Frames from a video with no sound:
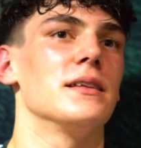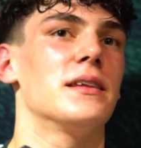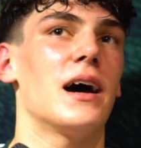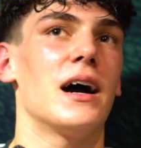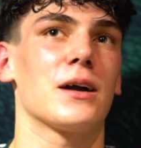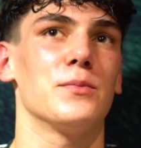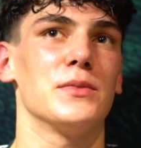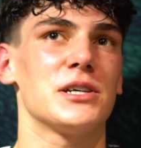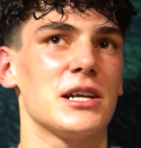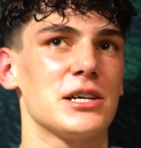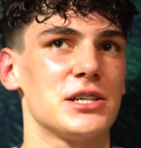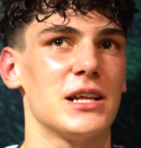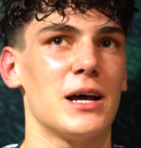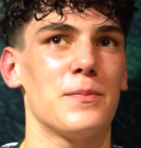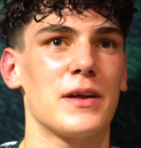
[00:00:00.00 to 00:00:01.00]
Tak, myślę,
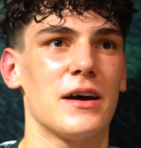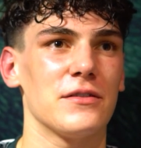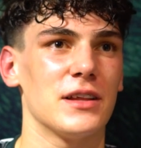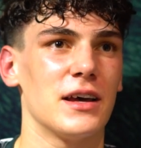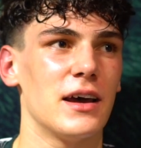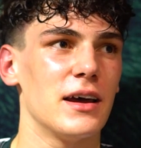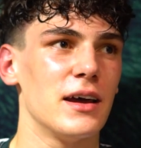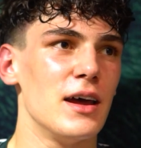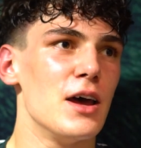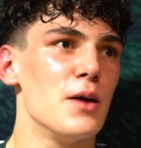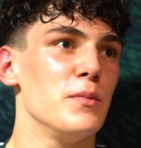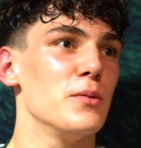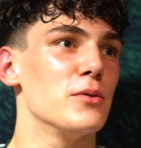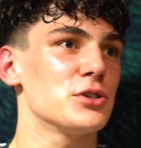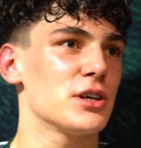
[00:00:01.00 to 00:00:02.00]
że naprawdę,
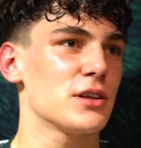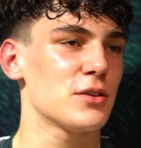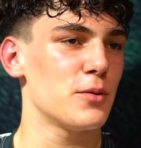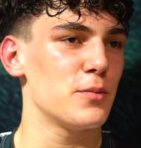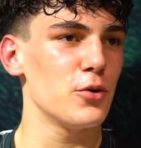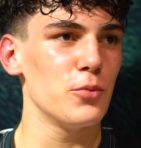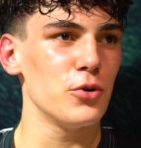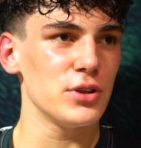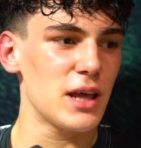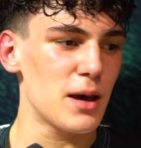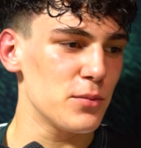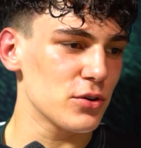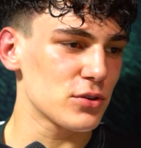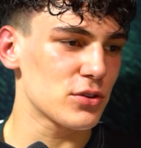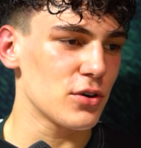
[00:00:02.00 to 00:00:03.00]
mimo że to był mój
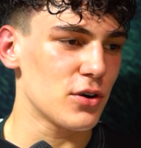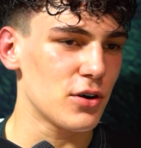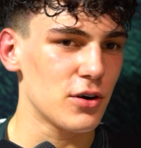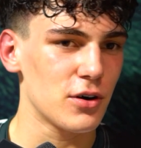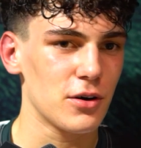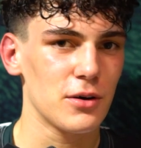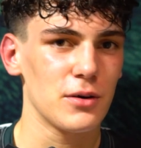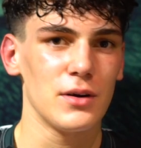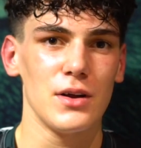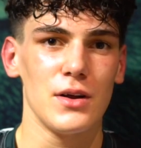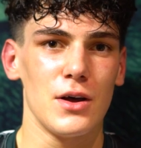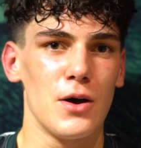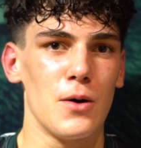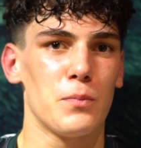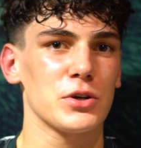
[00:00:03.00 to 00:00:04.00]
debiut, to
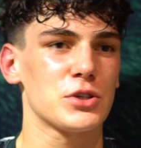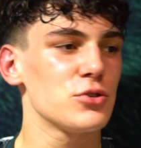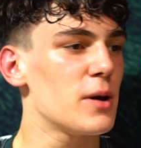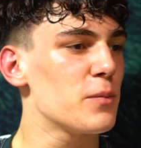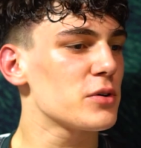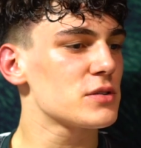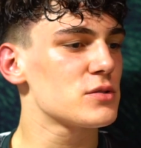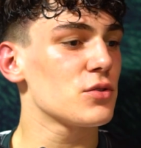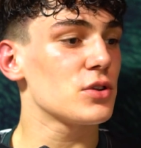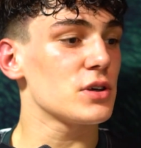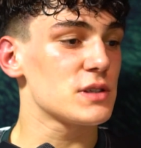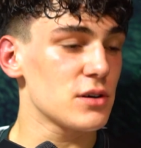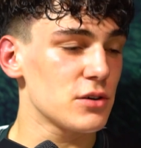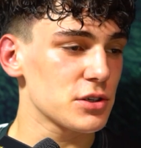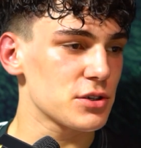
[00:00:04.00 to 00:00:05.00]
Poczułem po prostu to
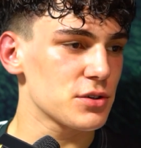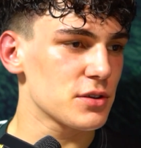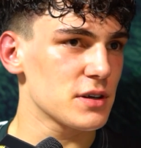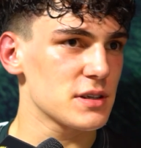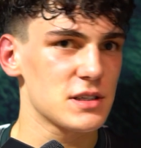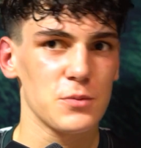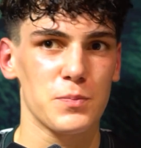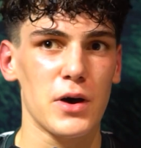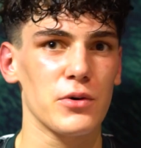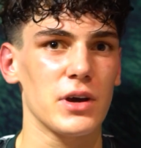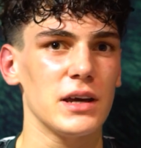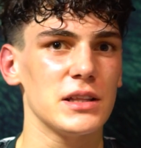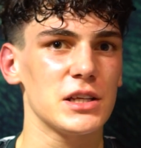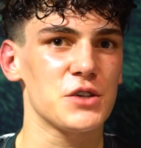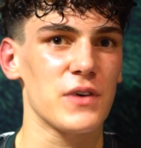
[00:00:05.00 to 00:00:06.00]
coś, to jest
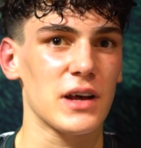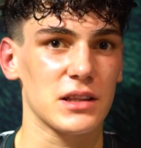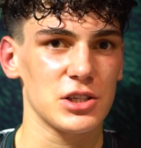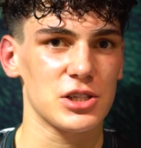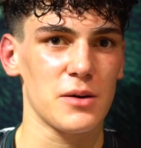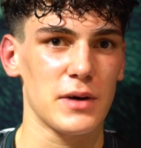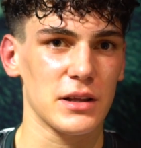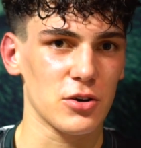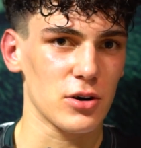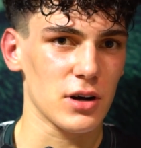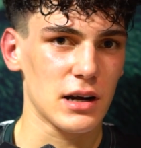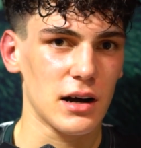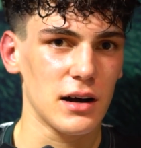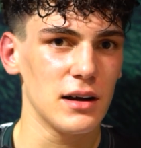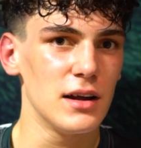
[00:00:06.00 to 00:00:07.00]
zupełnie inny świat niż
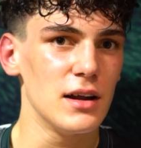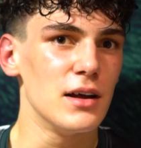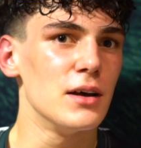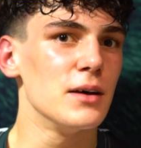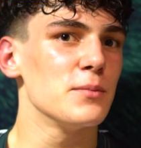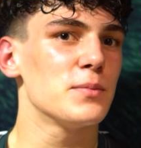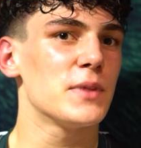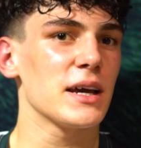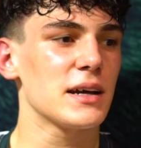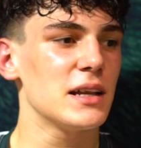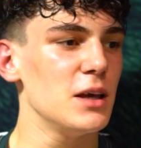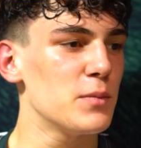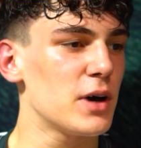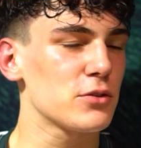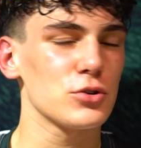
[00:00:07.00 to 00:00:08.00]
amatorka. Ten
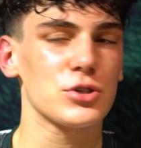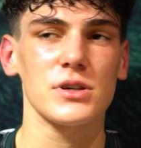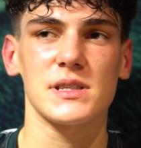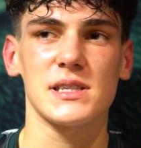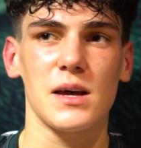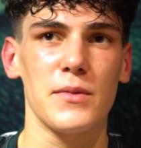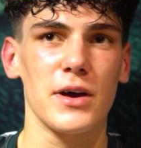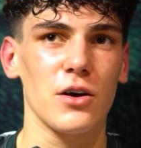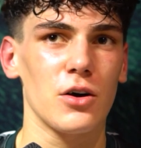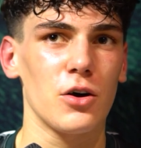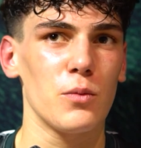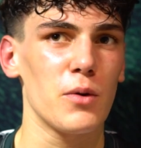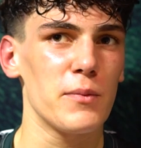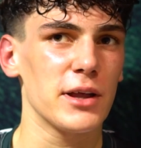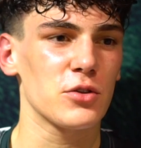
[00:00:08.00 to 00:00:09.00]
klimat już od
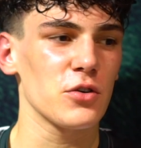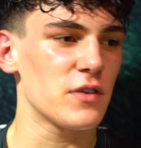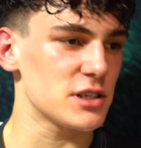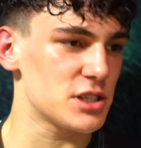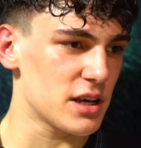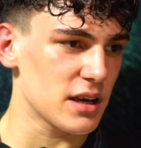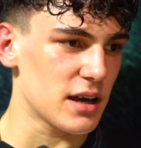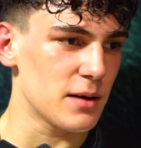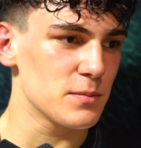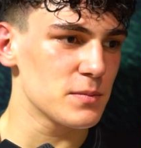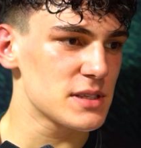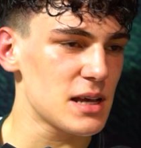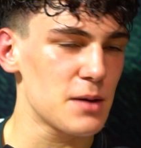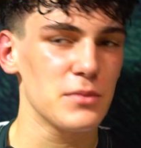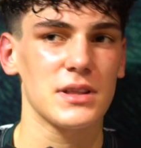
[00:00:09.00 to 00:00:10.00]
samego momentu ważenia,
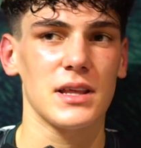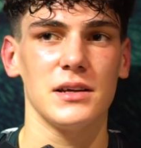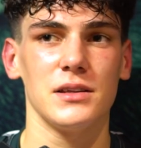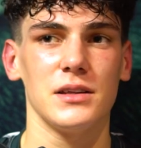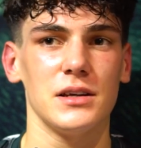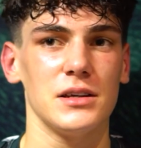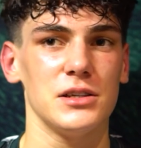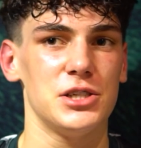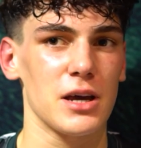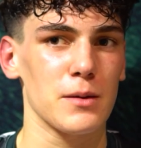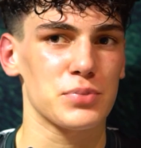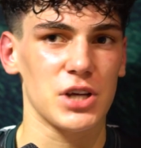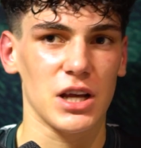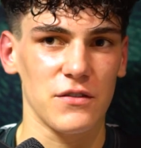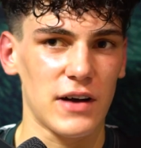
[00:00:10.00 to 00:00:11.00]
sam ten dzień
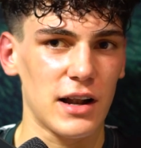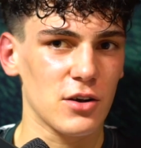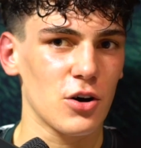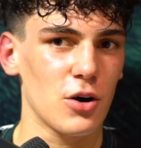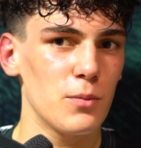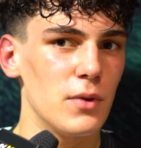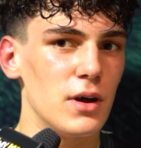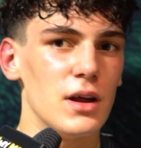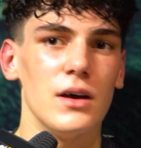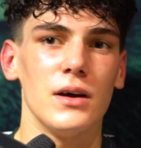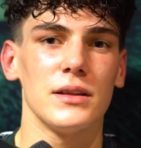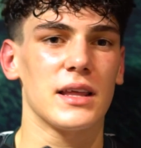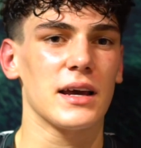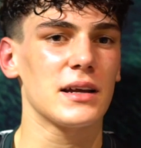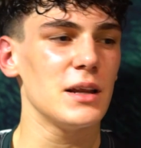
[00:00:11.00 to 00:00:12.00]
przed walką,
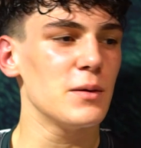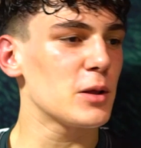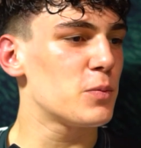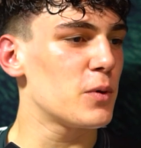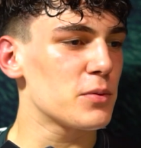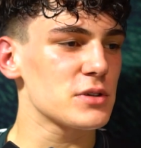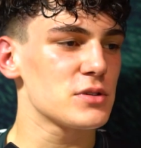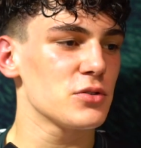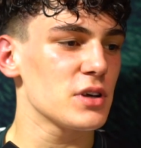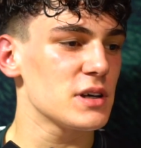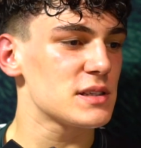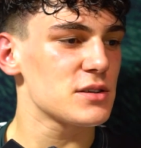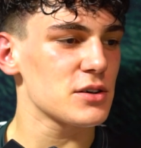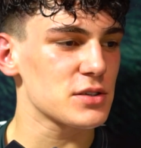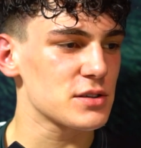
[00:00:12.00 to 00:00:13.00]
ten klimat po prostu to
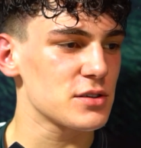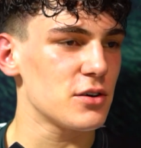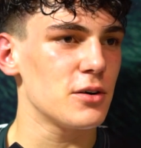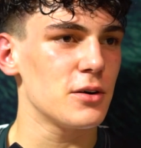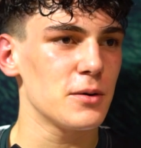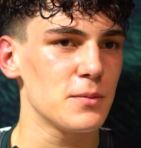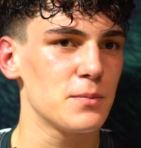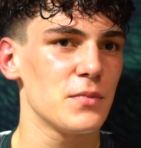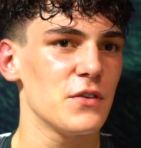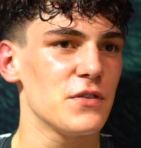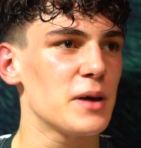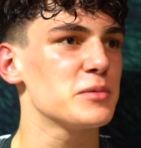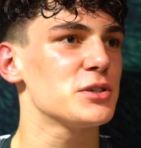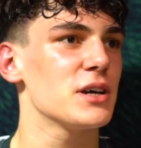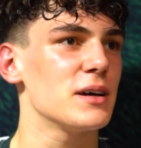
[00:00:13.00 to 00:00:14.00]
jest coś, co
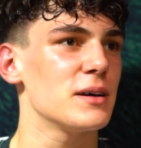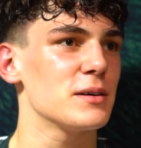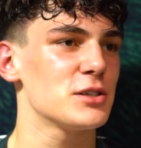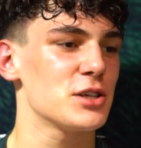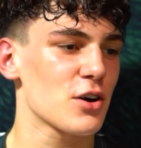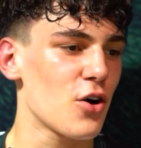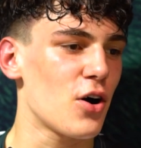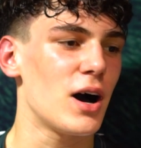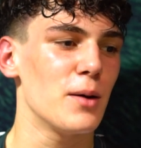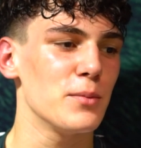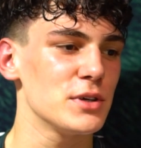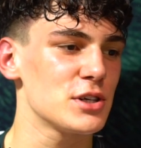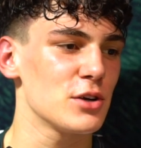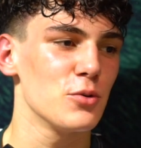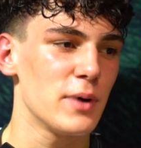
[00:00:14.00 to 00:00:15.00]
wiem, że, że
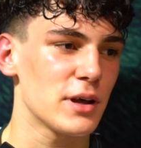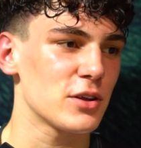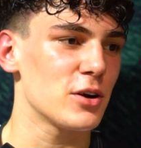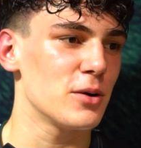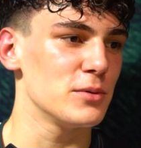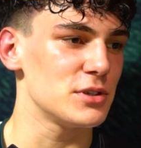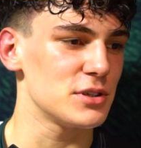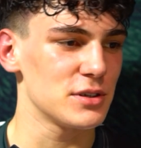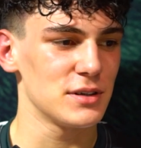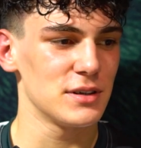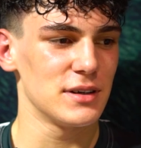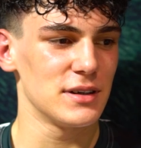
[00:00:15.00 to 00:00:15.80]
kocham i że lubię to robić.